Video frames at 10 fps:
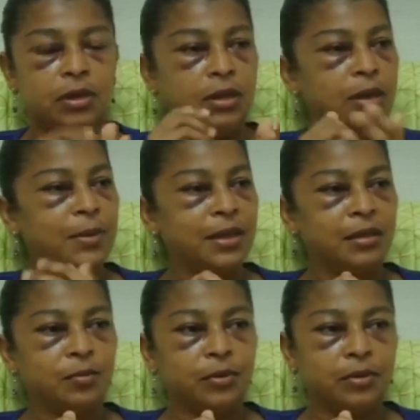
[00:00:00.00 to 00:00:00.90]
y ya
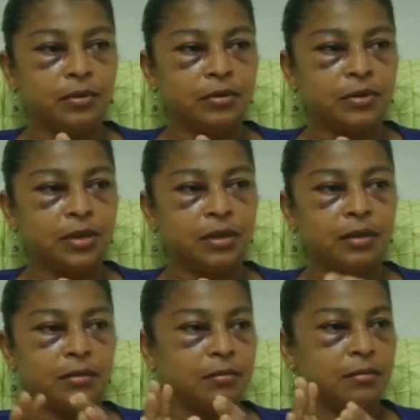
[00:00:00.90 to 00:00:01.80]
mañana pues
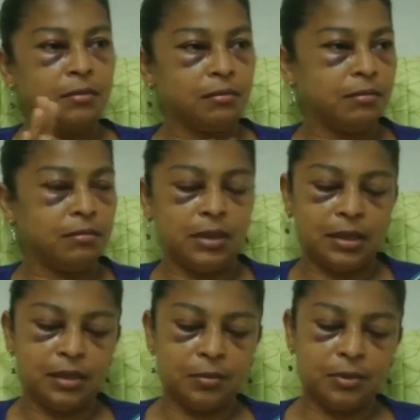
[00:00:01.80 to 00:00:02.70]
será
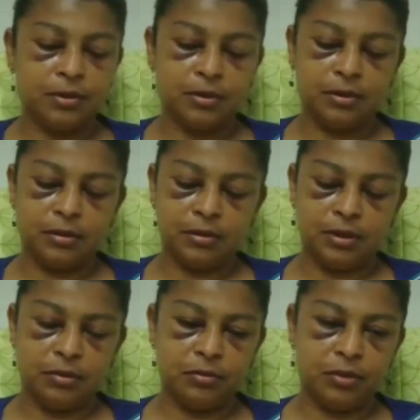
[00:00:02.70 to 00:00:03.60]
mañana pues
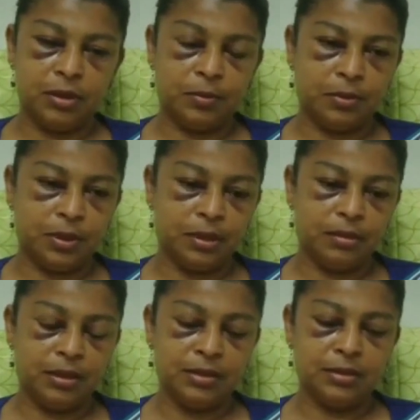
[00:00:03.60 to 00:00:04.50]
ser otro día, pero ya
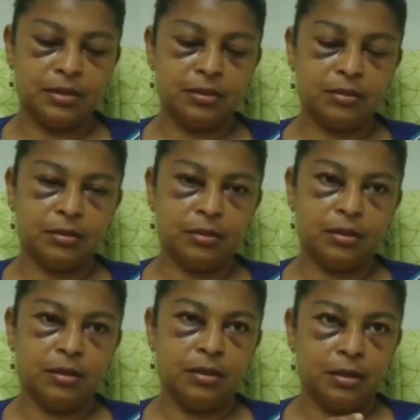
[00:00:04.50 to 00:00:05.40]
el día siguiente,
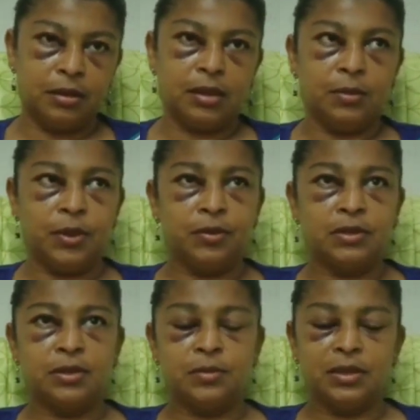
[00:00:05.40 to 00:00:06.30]
que él me vio
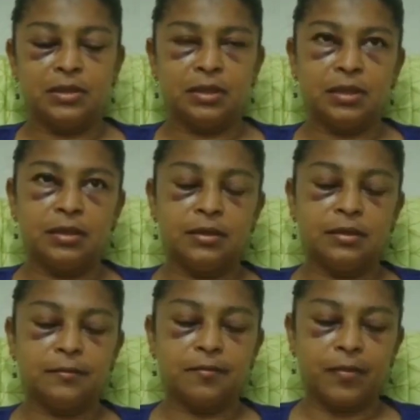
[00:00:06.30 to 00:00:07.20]
así, me dice
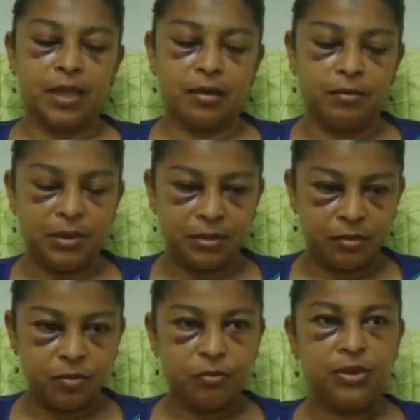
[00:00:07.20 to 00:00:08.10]
que me
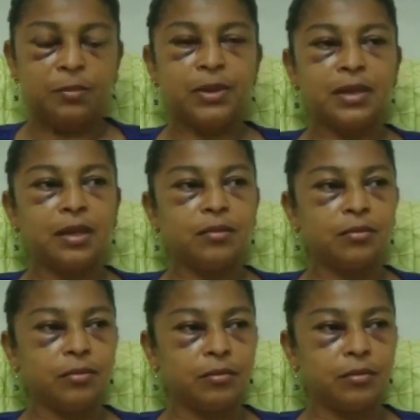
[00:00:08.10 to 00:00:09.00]
siento muy apenado,